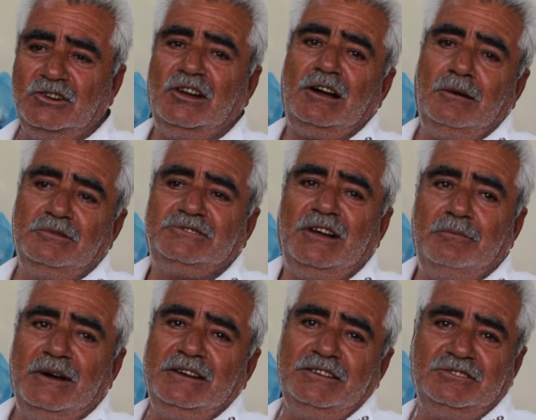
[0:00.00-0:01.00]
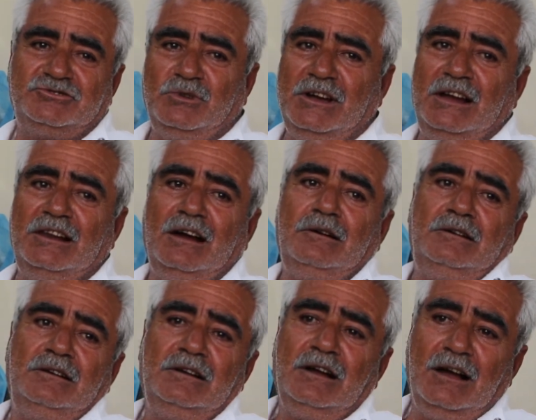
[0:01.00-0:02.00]
كنا قبل تعبانين شوي هلق
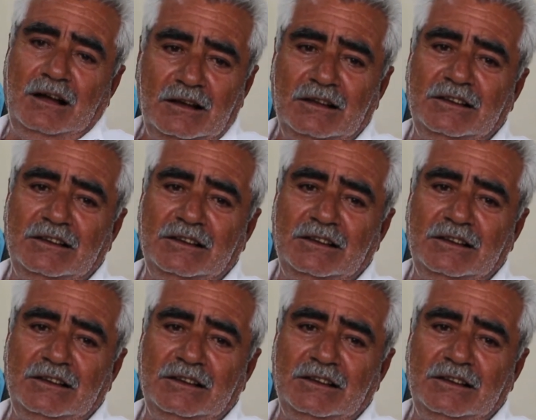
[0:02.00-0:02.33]
ها